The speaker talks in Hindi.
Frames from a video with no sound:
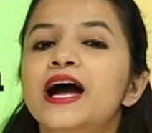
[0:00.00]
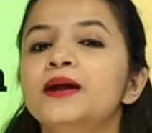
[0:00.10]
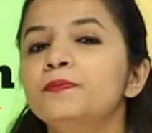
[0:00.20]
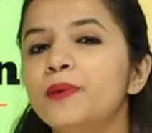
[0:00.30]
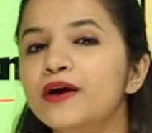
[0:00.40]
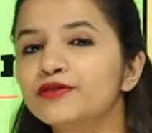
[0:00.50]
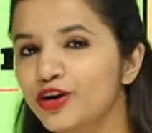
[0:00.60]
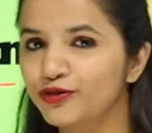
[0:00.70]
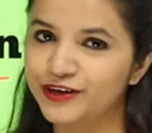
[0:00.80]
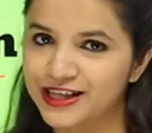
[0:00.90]
एंड पावर
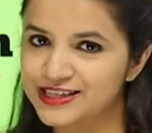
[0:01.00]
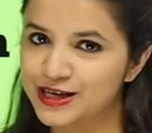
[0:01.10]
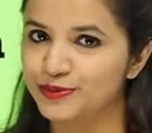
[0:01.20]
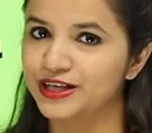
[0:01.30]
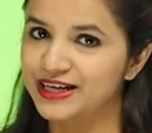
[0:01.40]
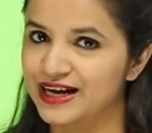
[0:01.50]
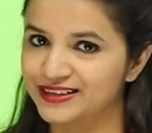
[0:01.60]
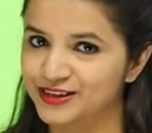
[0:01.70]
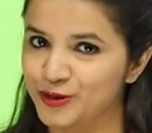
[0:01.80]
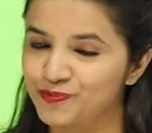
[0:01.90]
ऑफ लेंस हमने
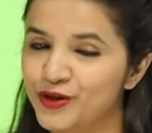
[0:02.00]
निकाली थी